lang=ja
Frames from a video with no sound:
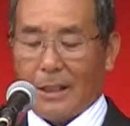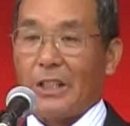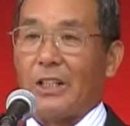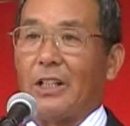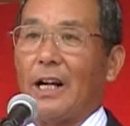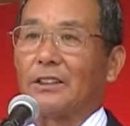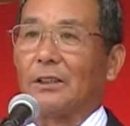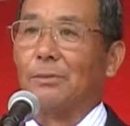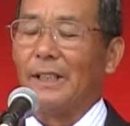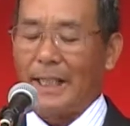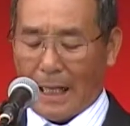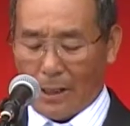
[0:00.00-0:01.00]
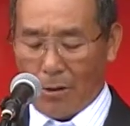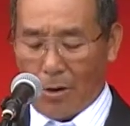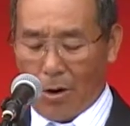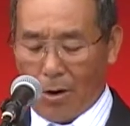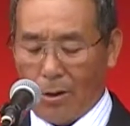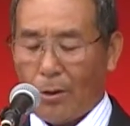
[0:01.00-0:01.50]
7月6日
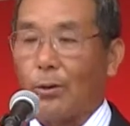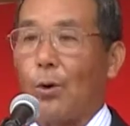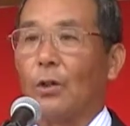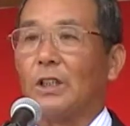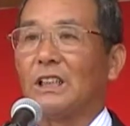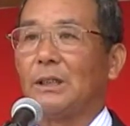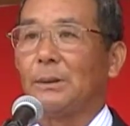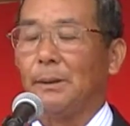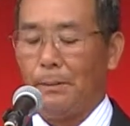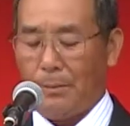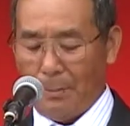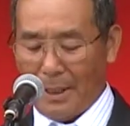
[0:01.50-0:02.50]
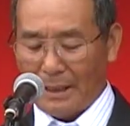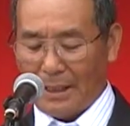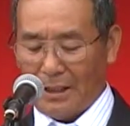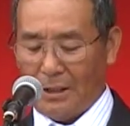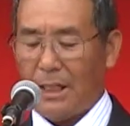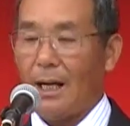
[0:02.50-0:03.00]
の告示日まで
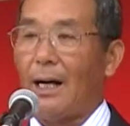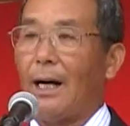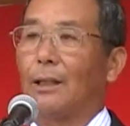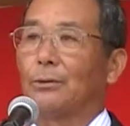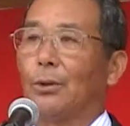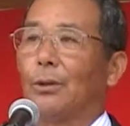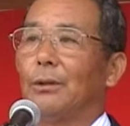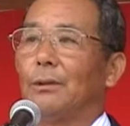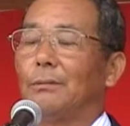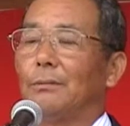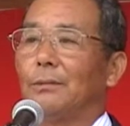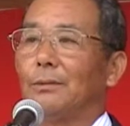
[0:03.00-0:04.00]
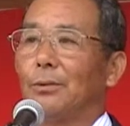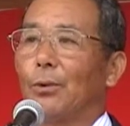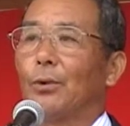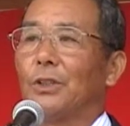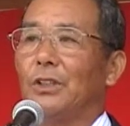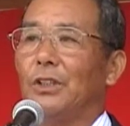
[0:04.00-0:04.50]
にあと
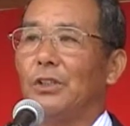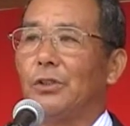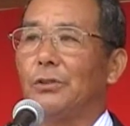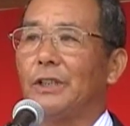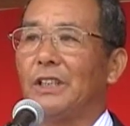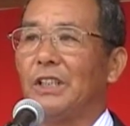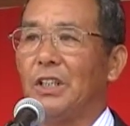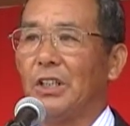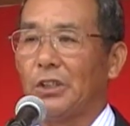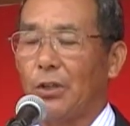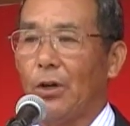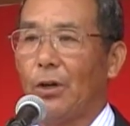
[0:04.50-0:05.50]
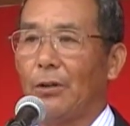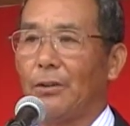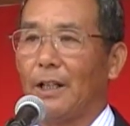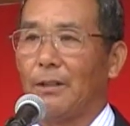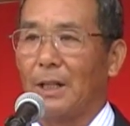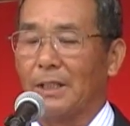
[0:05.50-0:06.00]
残り21日と
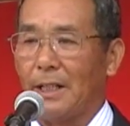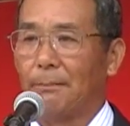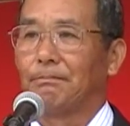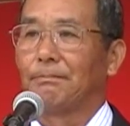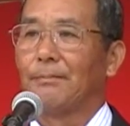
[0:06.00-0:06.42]
なりました